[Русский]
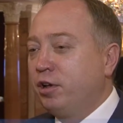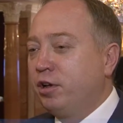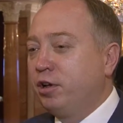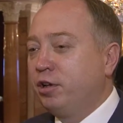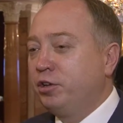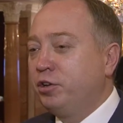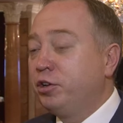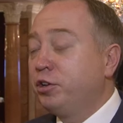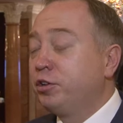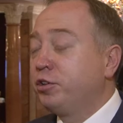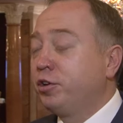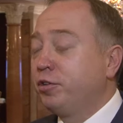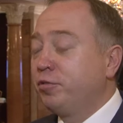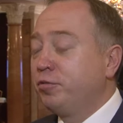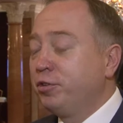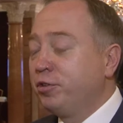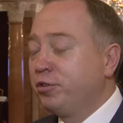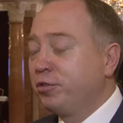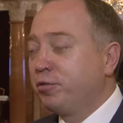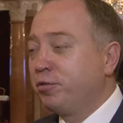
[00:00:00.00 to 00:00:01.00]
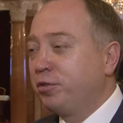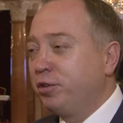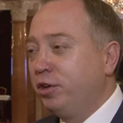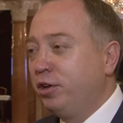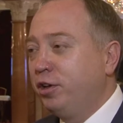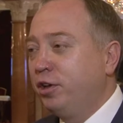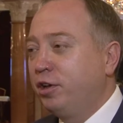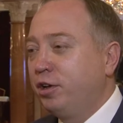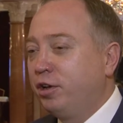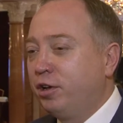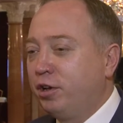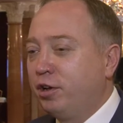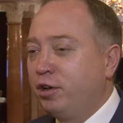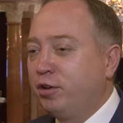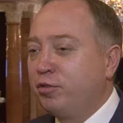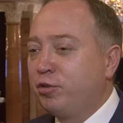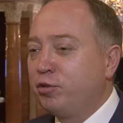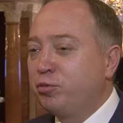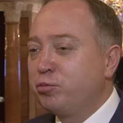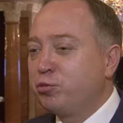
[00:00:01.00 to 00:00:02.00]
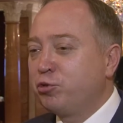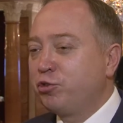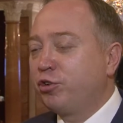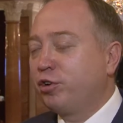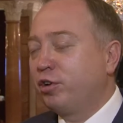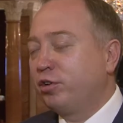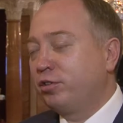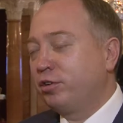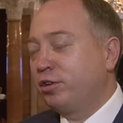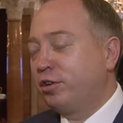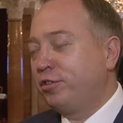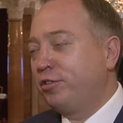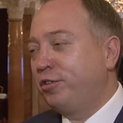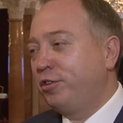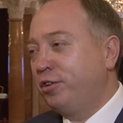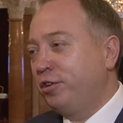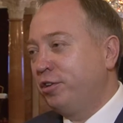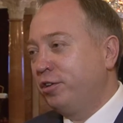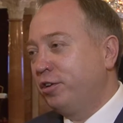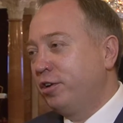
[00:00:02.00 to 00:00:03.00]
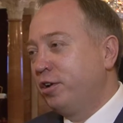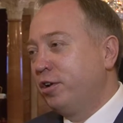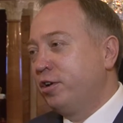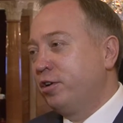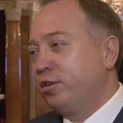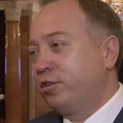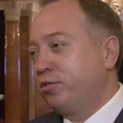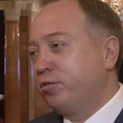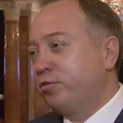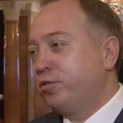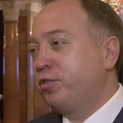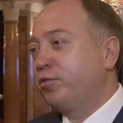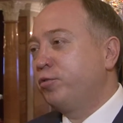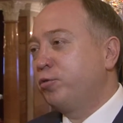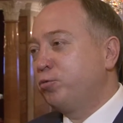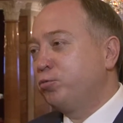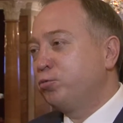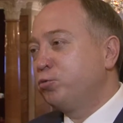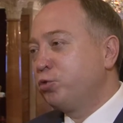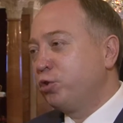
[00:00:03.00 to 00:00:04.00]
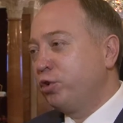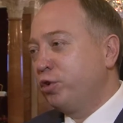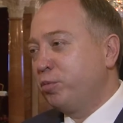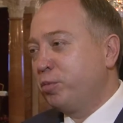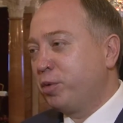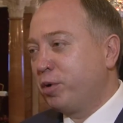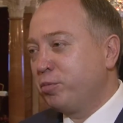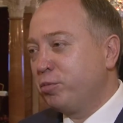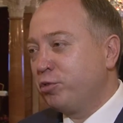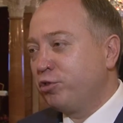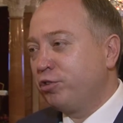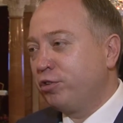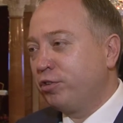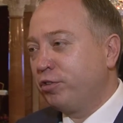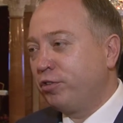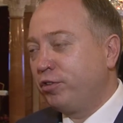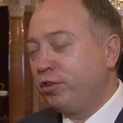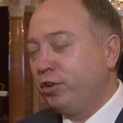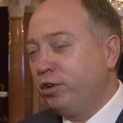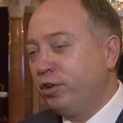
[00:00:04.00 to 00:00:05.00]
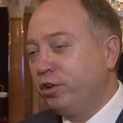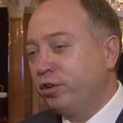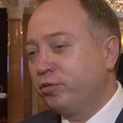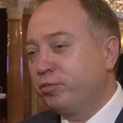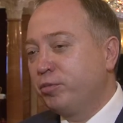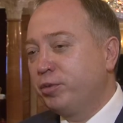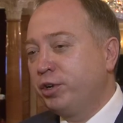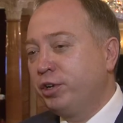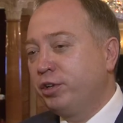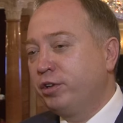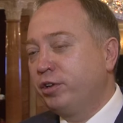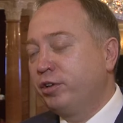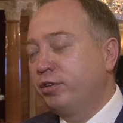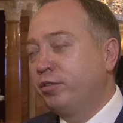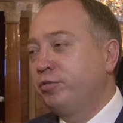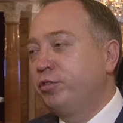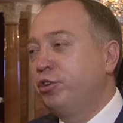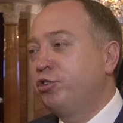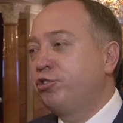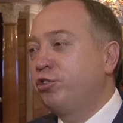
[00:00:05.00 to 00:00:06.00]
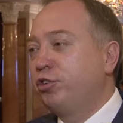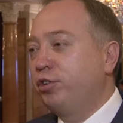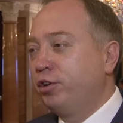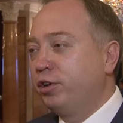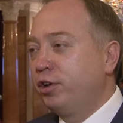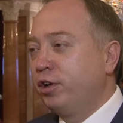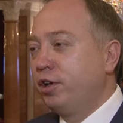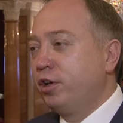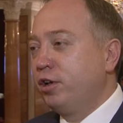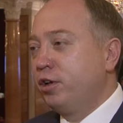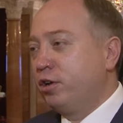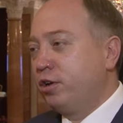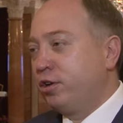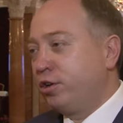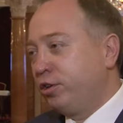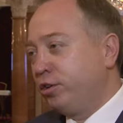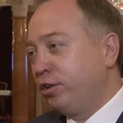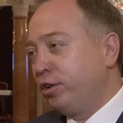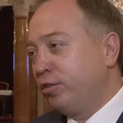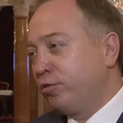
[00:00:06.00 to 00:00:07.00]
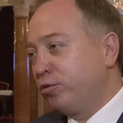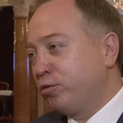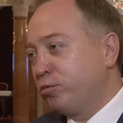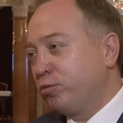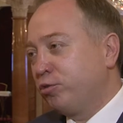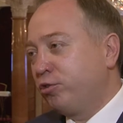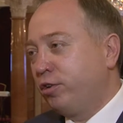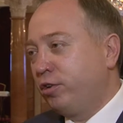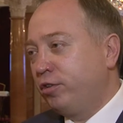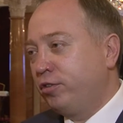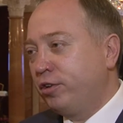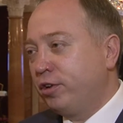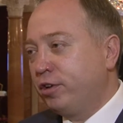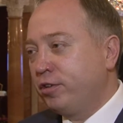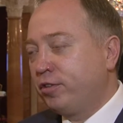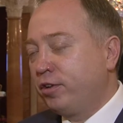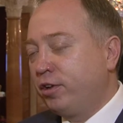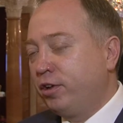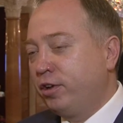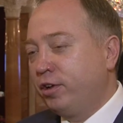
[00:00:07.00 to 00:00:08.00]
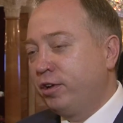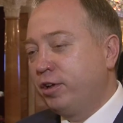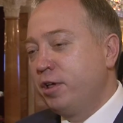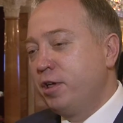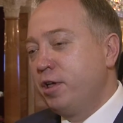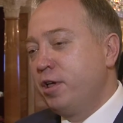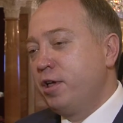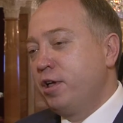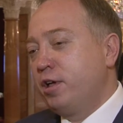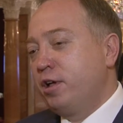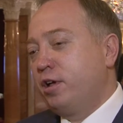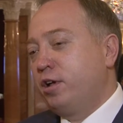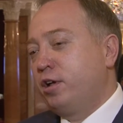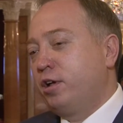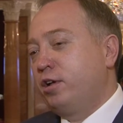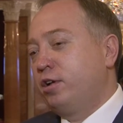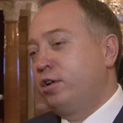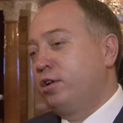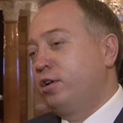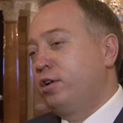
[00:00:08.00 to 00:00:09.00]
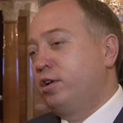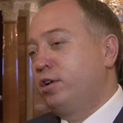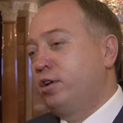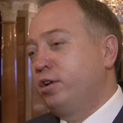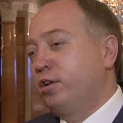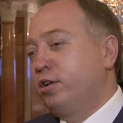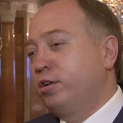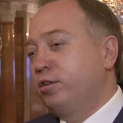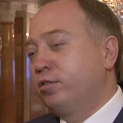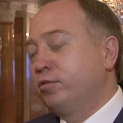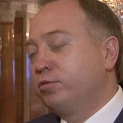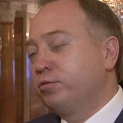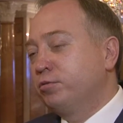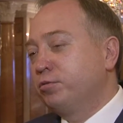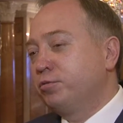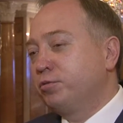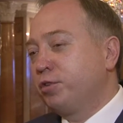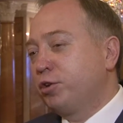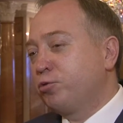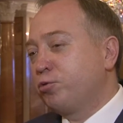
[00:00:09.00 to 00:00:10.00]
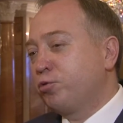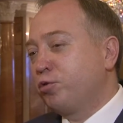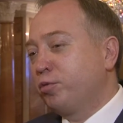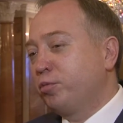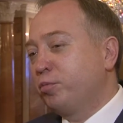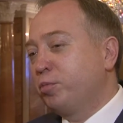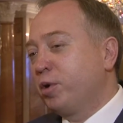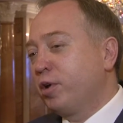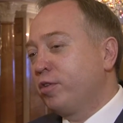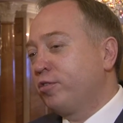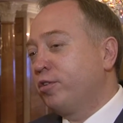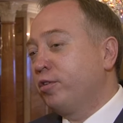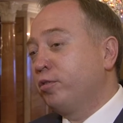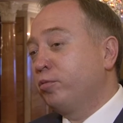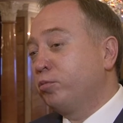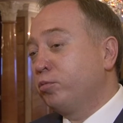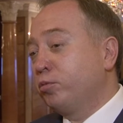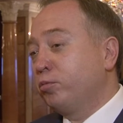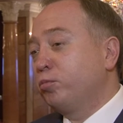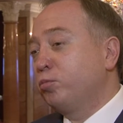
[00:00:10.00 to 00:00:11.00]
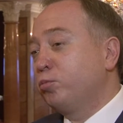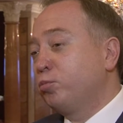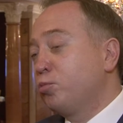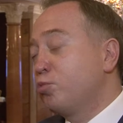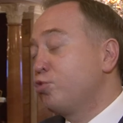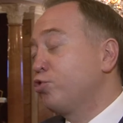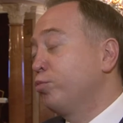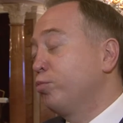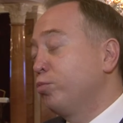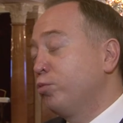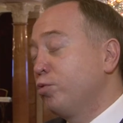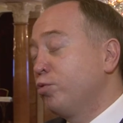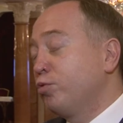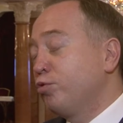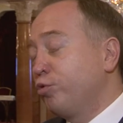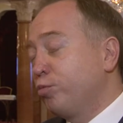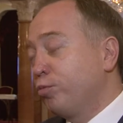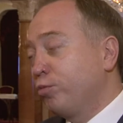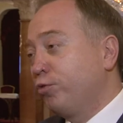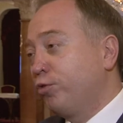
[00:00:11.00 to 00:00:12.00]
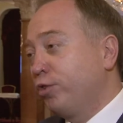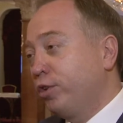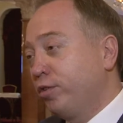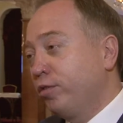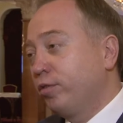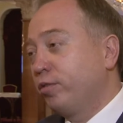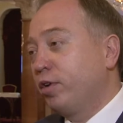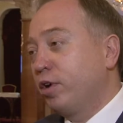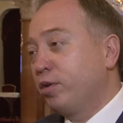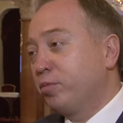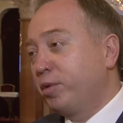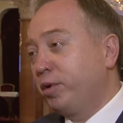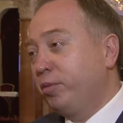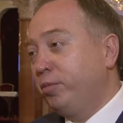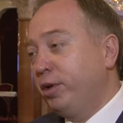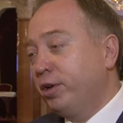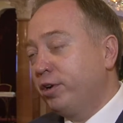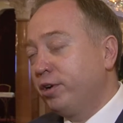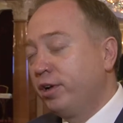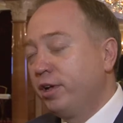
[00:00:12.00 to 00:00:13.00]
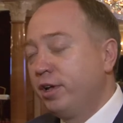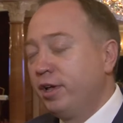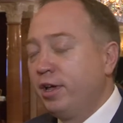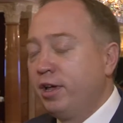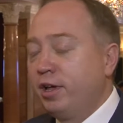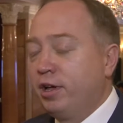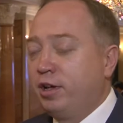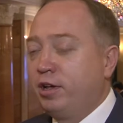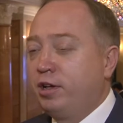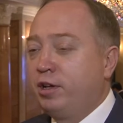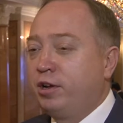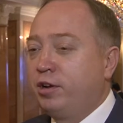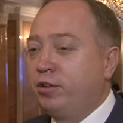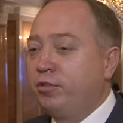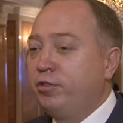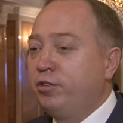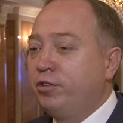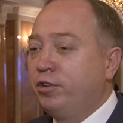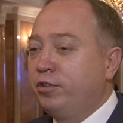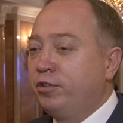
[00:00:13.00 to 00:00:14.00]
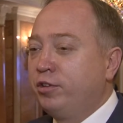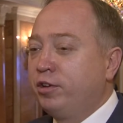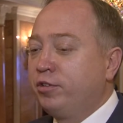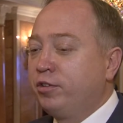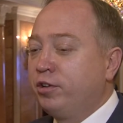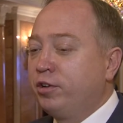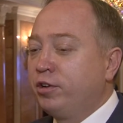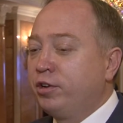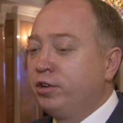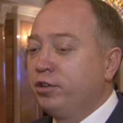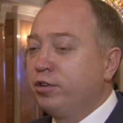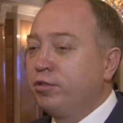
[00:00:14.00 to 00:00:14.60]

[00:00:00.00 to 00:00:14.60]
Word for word: а, некоторый вызов и а, возможность России развивать свою внутреннюю промышленность и смотреть на внешние рынки, в том числе азиатские, а, в которые, сказал, можем много чему взять как пример развития азиатских